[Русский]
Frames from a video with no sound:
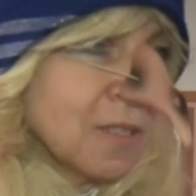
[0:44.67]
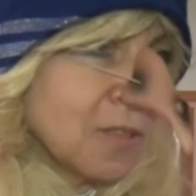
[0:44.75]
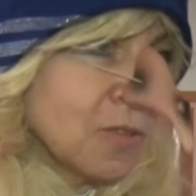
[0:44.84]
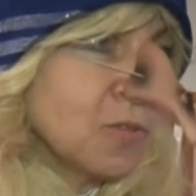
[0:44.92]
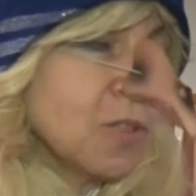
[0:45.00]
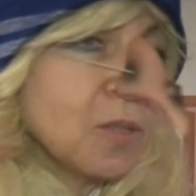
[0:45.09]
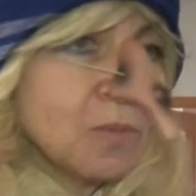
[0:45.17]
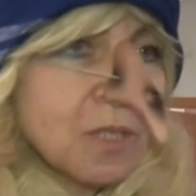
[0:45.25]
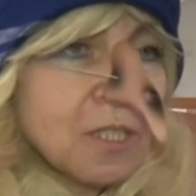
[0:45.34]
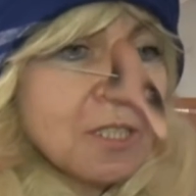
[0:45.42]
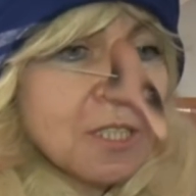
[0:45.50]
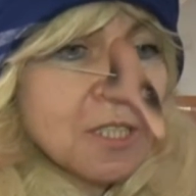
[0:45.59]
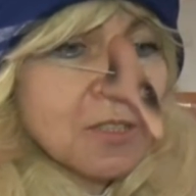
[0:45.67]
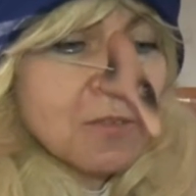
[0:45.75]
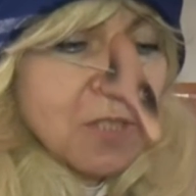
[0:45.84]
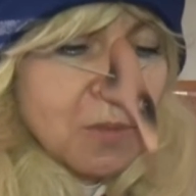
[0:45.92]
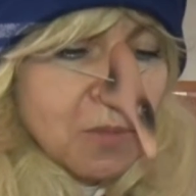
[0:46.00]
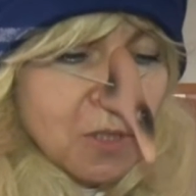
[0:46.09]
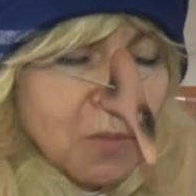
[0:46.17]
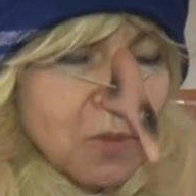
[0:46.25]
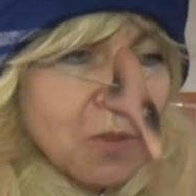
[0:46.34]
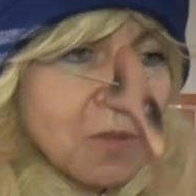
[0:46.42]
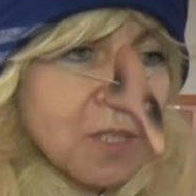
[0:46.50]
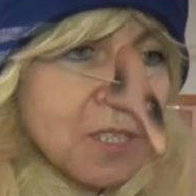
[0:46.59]
Ну и мы, естественно, всем этим
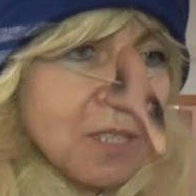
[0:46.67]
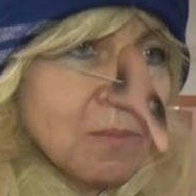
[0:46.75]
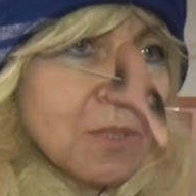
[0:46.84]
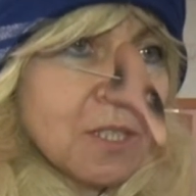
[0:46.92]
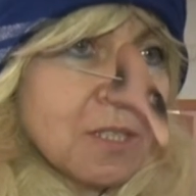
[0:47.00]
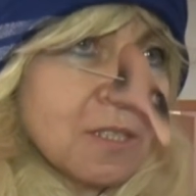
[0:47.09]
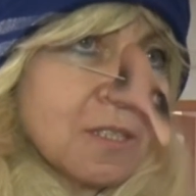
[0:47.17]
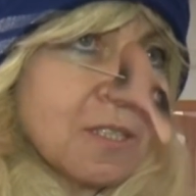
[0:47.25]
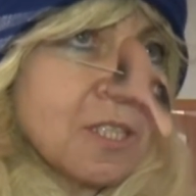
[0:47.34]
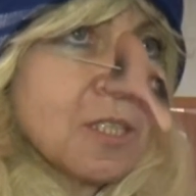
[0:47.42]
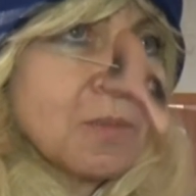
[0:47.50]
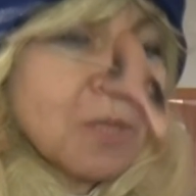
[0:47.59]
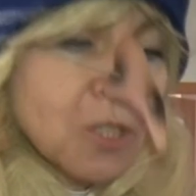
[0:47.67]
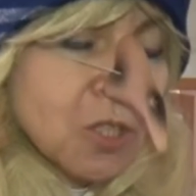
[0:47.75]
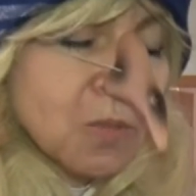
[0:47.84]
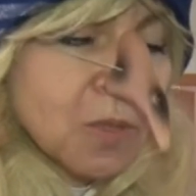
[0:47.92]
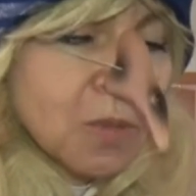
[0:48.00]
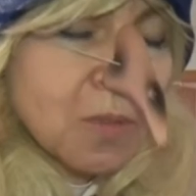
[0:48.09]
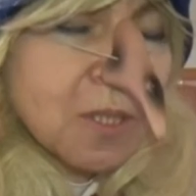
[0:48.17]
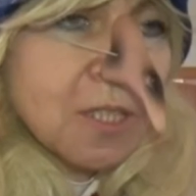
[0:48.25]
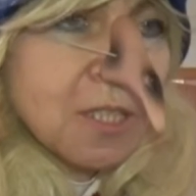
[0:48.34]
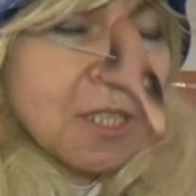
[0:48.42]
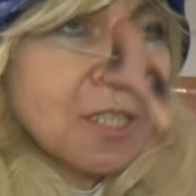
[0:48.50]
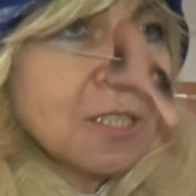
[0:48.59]
руководим и делаем так, чтобы это было
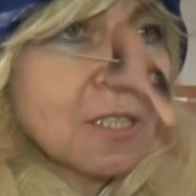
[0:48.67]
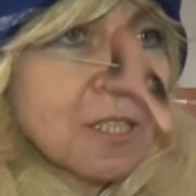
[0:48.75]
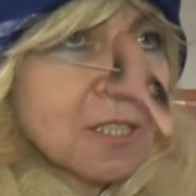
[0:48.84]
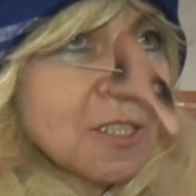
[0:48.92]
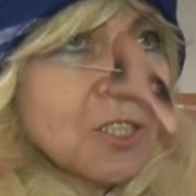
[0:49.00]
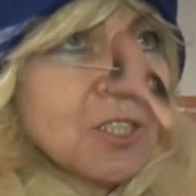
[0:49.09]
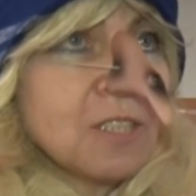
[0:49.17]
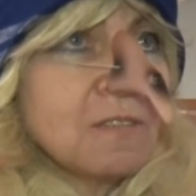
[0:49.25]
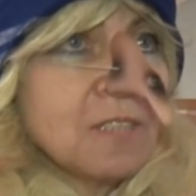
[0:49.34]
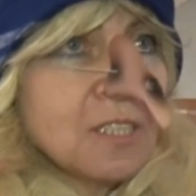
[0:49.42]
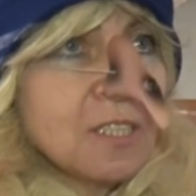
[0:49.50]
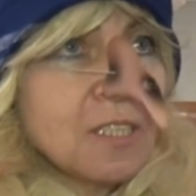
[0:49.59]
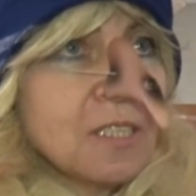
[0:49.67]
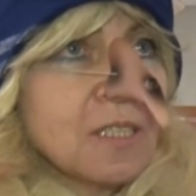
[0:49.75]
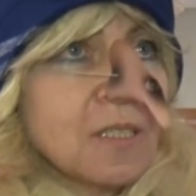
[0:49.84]
интересно, красочно и весело.